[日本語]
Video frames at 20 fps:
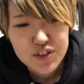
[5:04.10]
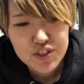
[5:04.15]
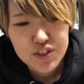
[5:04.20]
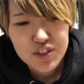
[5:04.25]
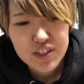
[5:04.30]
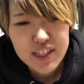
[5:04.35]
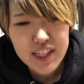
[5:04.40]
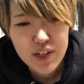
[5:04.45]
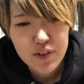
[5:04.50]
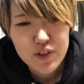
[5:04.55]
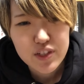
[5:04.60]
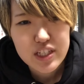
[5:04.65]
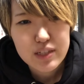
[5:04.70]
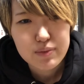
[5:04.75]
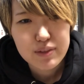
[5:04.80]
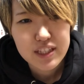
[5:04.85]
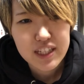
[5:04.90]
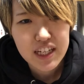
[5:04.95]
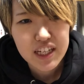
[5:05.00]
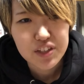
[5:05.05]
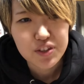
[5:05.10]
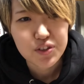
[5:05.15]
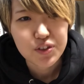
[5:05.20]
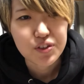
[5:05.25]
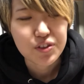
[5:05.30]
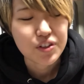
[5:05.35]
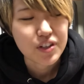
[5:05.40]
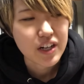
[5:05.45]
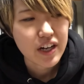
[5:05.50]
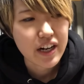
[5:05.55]
通に楽しみたいと
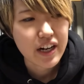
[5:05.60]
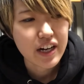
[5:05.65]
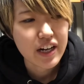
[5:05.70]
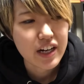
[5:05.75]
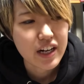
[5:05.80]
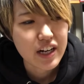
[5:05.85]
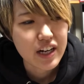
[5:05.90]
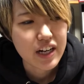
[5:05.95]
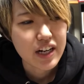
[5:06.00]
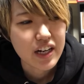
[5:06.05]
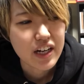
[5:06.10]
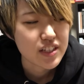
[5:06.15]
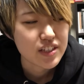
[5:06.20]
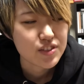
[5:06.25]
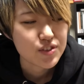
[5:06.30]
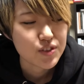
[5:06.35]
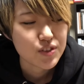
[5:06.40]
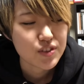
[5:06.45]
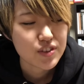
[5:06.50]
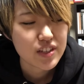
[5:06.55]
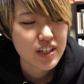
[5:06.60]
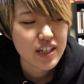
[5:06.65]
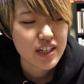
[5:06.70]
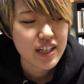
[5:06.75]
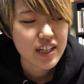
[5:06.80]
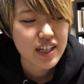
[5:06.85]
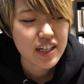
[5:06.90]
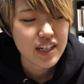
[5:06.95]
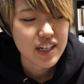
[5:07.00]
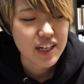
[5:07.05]
いうかそんな
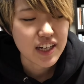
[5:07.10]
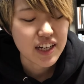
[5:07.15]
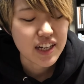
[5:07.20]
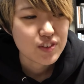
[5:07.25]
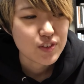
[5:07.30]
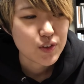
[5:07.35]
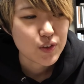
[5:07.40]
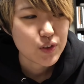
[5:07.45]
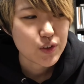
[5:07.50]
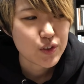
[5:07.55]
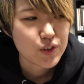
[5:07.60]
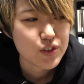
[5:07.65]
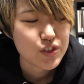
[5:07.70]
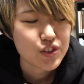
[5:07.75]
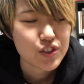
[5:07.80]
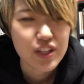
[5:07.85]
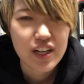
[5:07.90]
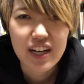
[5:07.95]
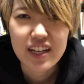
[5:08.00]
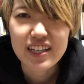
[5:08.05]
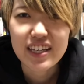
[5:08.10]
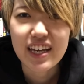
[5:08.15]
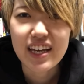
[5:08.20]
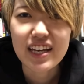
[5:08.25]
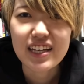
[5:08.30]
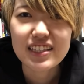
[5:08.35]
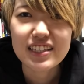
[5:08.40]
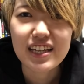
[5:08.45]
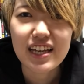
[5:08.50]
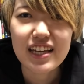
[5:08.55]
なんか特殊な
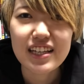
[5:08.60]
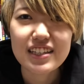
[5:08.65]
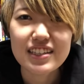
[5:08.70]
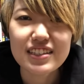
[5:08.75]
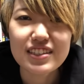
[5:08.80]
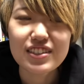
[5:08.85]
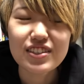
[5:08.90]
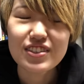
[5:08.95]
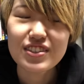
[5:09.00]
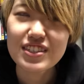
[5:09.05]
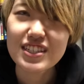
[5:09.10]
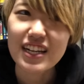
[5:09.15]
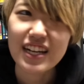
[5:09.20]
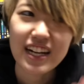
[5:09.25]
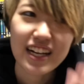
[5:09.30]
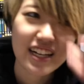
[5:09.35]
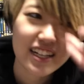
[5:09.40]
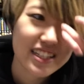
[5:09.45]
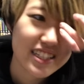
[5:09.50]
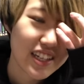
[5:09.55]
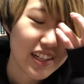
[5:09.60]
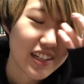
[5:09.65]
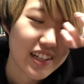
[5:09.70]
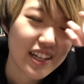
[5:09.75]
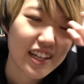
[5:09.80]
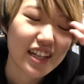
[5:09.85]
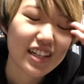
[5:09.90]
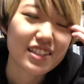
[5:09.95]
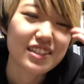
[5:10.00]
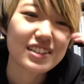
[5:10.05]
経験じゃないですけど
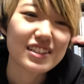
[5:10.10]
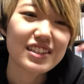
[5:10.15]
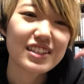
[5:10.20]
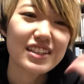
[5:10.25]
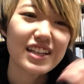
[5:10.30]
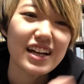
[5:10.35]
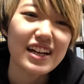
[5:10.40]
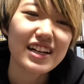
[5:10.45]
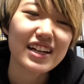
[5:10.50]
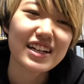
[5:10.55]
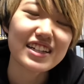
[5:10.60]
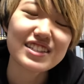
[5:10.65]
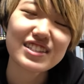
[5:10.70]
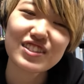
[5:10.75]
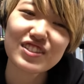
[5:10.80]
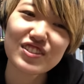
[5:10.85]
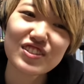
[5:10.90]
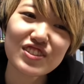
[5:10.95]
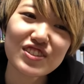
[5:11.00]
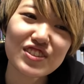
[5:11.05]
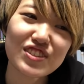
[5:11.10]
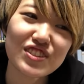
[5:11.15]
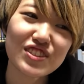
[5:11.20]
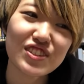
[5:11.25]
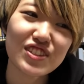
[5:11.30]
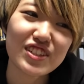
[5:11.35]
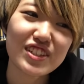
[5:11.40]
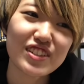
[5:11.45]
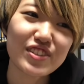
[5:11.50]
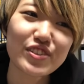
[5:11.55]
なんかなんかする
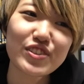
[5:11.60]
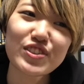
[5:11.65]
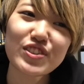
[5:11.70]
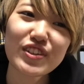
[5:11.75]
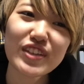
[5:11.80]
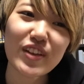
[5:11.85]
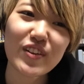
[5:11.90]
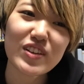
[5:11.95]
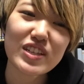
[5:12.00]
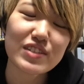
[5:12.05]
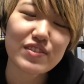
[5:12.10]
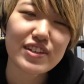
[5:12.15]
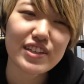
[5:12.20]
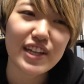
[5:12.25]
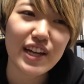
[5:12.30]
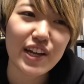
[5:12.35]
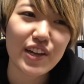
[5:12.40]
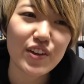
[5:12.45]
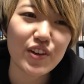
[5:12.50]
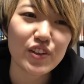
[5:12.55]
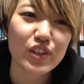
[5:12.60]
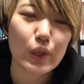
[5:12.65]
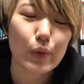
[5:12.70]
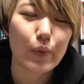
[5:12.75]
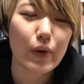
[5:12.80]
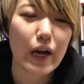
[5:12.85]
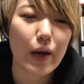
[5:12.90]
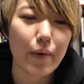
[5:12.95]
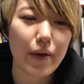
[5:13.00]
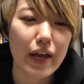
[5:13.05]
より普通に楽しみたいよって
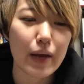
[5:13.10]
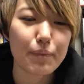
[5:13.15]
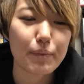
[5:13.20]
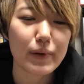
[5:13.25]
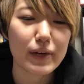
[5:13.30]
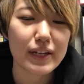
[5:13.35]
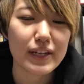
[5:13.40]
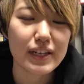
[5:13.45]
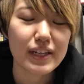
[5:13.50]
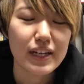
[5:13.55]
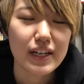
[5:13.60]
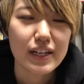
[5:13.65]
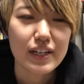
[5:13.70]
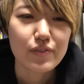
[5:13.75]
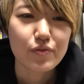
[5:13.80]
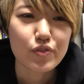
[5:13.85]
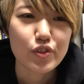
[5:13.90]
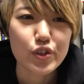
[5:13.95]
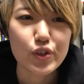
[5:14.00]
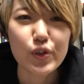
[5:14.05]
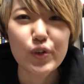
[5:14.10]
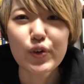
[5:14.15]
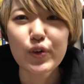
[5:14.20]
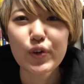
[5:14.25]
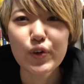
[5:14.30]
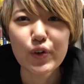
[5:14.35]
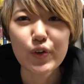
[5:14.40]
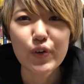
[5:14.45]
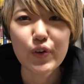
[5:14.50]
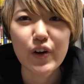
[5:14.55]
場合はやっぱり情
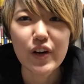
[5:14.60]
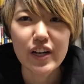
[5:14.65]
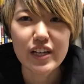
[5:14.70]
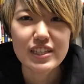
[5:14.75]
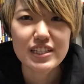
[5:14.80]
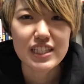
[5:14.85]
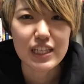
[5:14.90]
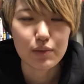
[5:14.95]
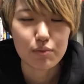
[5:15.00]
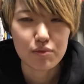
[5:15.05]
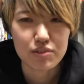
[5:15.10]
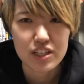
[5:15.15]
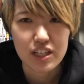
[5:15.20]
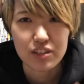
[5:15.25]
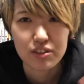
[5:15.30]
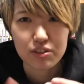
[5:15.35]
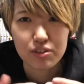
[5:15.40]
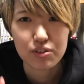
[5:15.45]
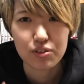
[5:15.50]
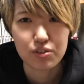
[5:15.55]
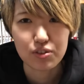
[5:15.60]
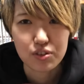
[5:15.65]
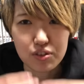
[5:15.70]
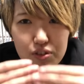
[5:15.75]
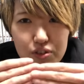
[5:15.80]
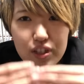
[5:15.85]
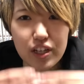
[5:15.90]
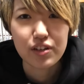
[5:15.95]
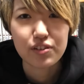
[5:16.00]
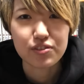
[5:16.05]
報は全部
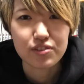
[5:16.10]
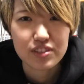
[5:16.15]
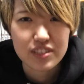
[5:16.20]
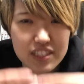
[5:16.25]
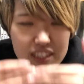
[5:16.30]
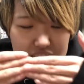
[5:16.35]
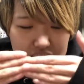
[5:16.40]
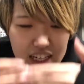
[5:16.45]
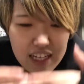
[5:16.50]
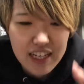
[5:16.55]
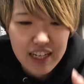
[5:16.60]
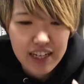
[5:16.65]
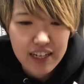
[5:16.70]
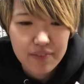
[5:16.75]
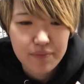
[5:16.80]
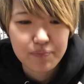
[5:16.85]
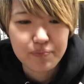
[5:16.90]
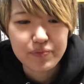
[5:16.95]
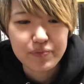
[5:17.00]
シャットダウンして